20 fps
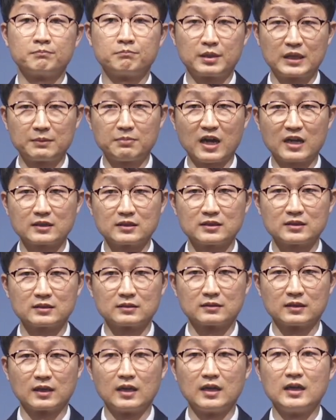
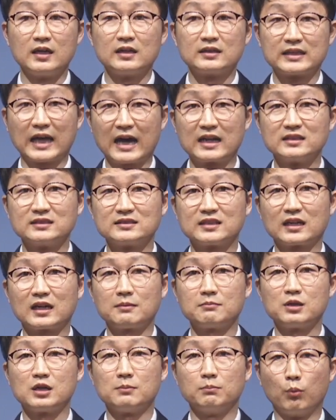비방은 다른
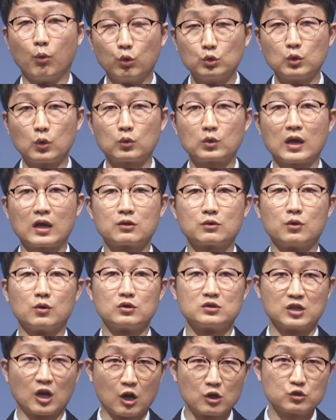사람을
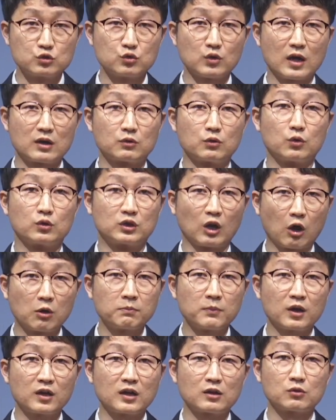모독하고 저주하고
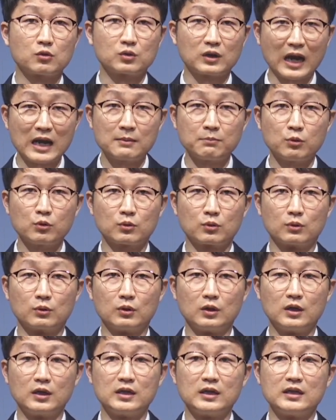경멸하고
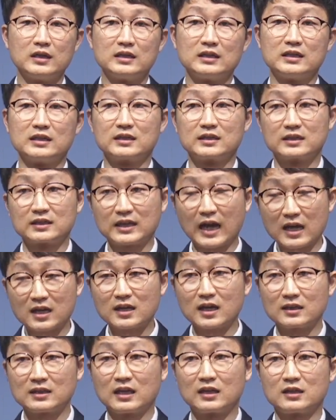깔보고 이
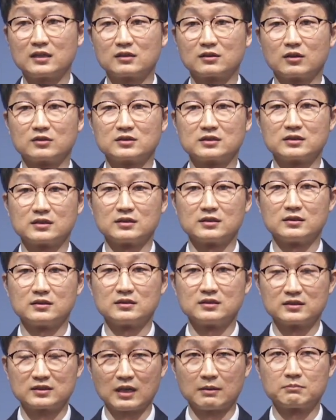깎아내리는 것을
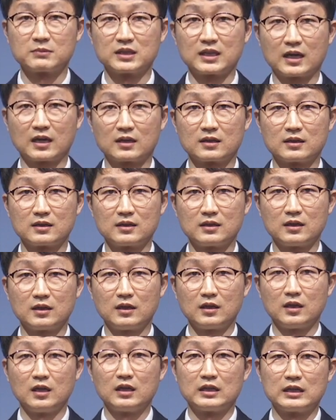뜻합니다.
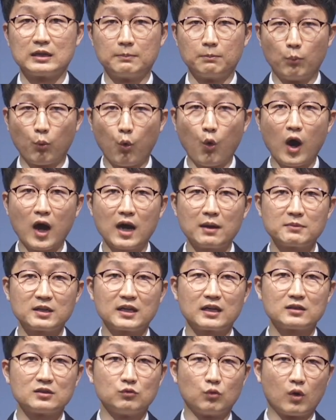이
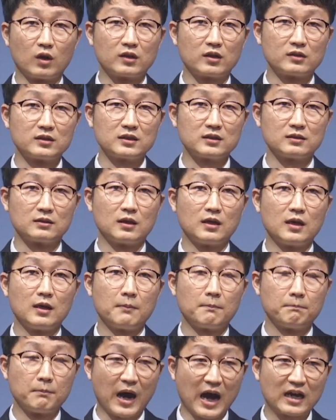모함이라는 원어는
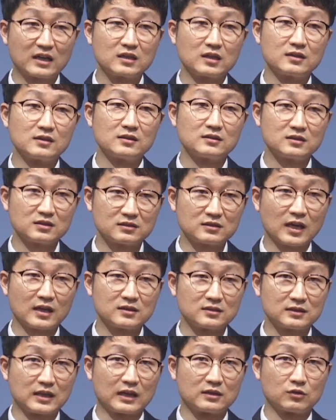마귀를
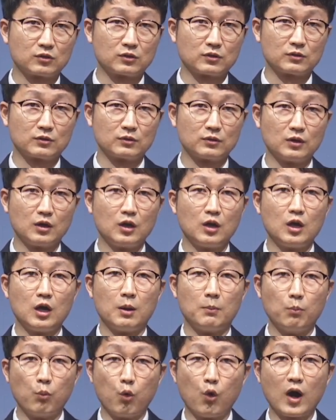뜻하는 단어로,
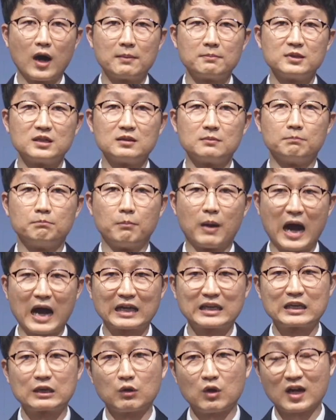모함은
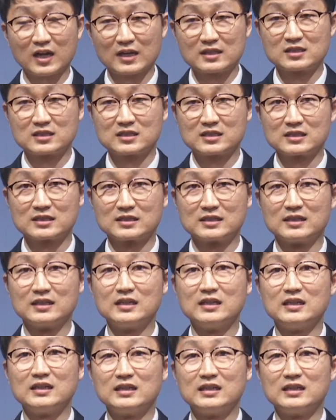마귀와 같이